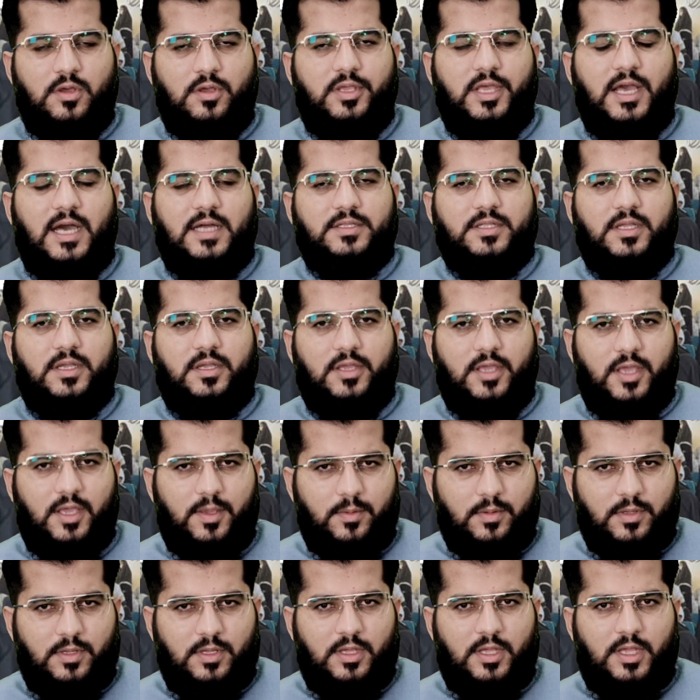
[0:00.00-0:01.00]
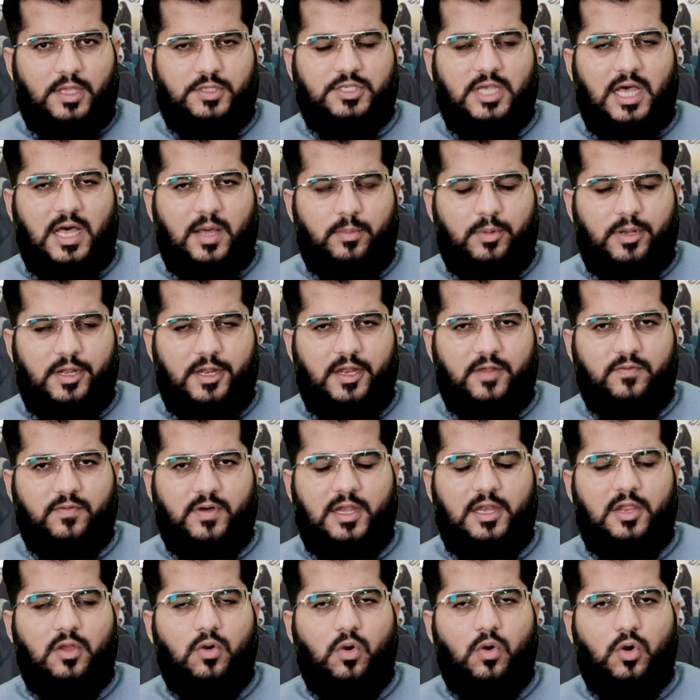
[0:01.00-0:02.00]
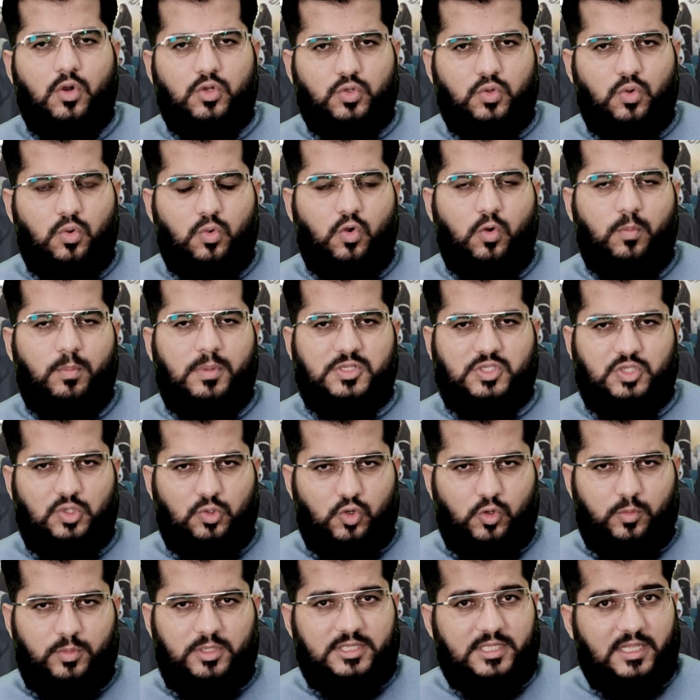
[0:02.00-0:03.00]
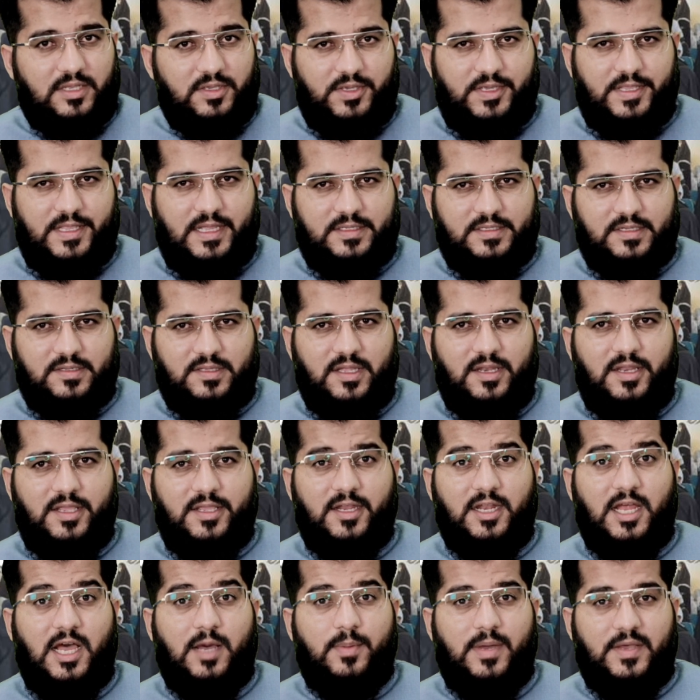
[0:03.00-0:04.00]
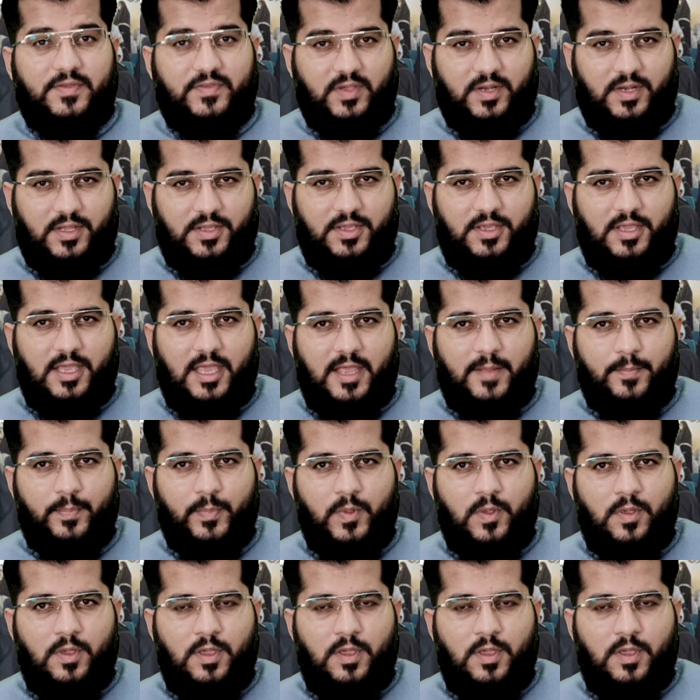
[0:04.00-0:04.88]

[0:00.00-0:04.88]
यहाँ तक कि हिजाब लेने वाली औरतों को बच्चियों को भी तंग किया जाता था लेकिन अब ऐसा नहीं है